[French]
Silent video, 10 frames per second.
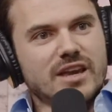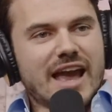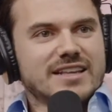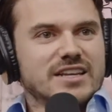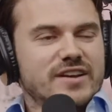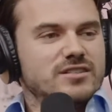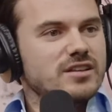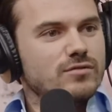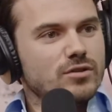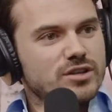créatif à ce
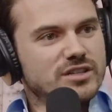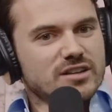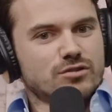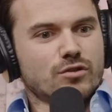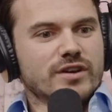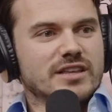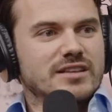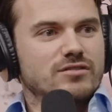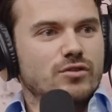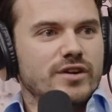niveau-là, du sens trouver
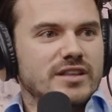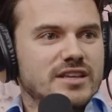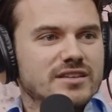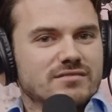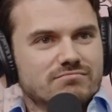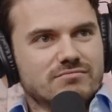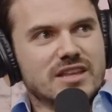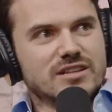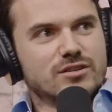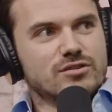des, trouver des,
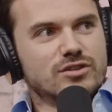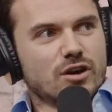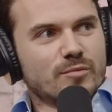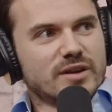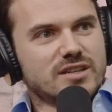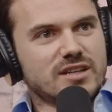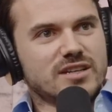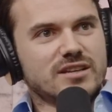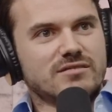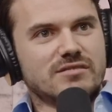des solutions parce que, tu
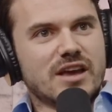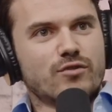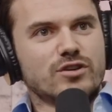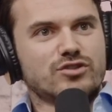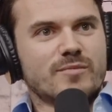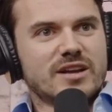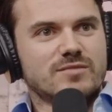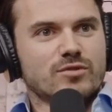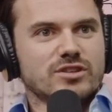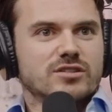sais, des fois, justement,
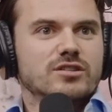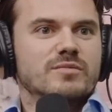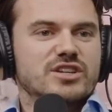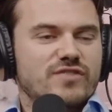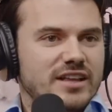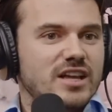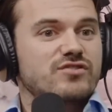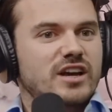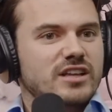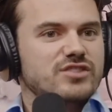si le monde dit good, mais je vais attendre,
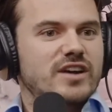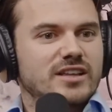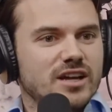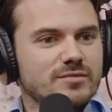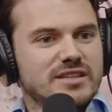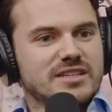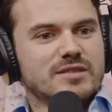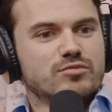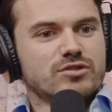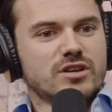je vais attendre, je vais attendre. Mais, tu sais,
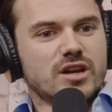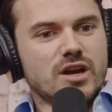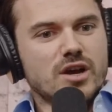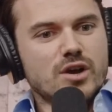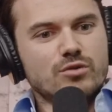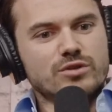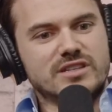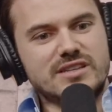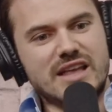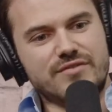c'est plus de
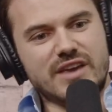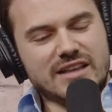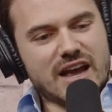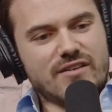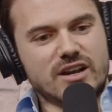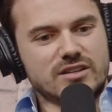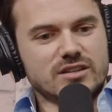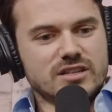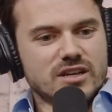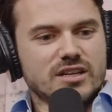aussi naviguer à travers le
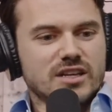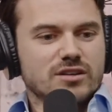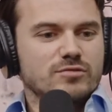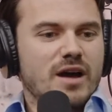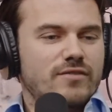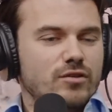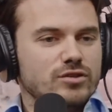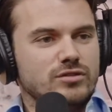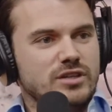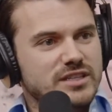ça, de dire OK, good, mais en
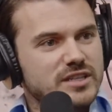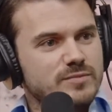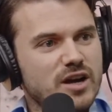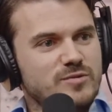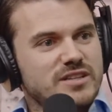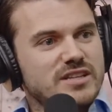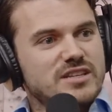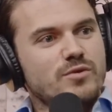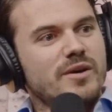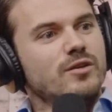fonction de ce qui se passe. Parce que, tu
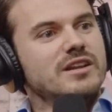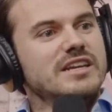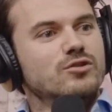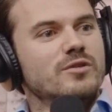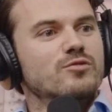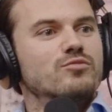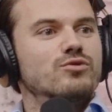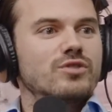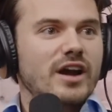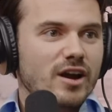sais, oui, mettons, les taux, ils ont
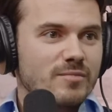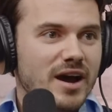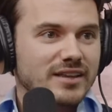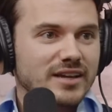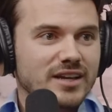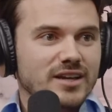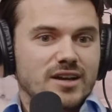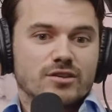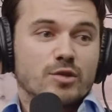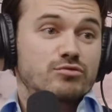beaucoup réaugmenté.
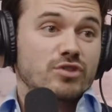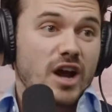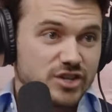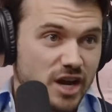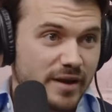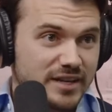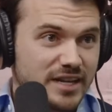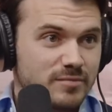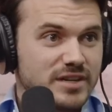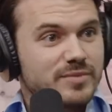Il n'y a plus de surenchère, par
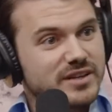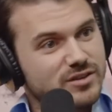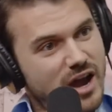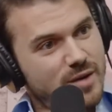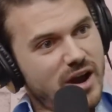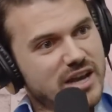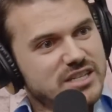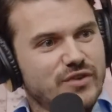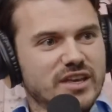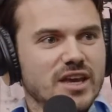exemple. Les mm. prix sont à la
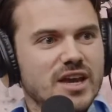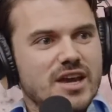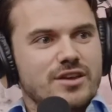baisse. Fait qu'il